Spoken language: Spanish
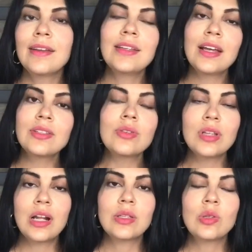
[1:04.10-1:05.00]
Y a esto
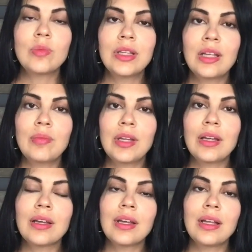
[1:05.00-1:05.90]
se le suma
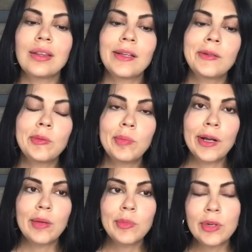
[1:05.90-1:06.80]
también que tanto
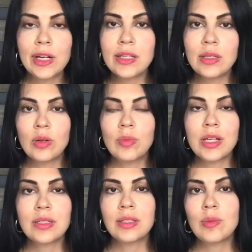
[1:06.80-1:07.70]
para mujeres y
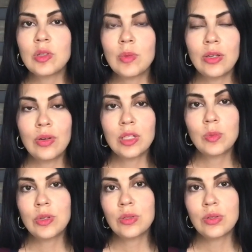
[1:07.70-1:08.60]
hombres estamos mayor
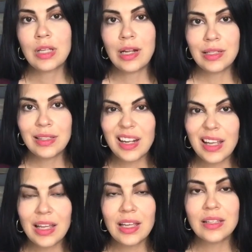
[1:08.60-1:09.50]
expuestos al
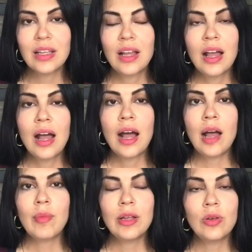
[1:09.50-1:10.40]
estrés,
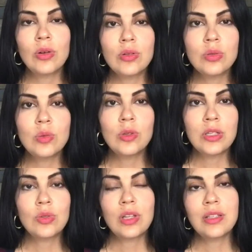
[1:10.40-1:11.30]
a mayor consumo
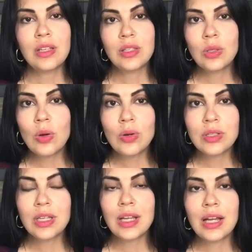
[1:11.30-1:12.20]
de sustancias
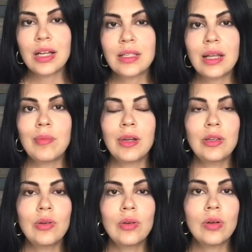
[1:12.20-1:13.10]
tóxicas, a
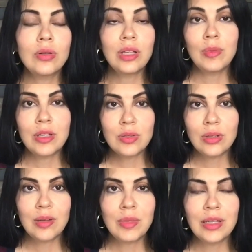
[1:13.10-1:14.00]
mayor
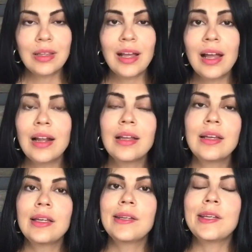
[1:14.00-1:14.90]
contaminación ambiental
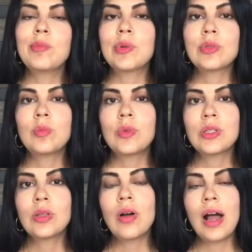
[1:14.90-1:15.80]
y por
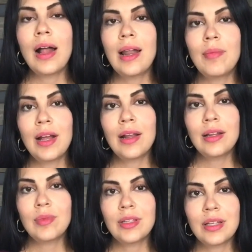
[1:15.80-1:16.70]
supuesto a la mala
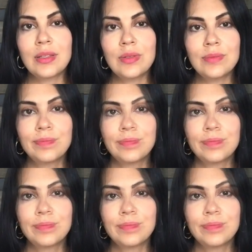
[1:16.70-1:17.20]
alimentación.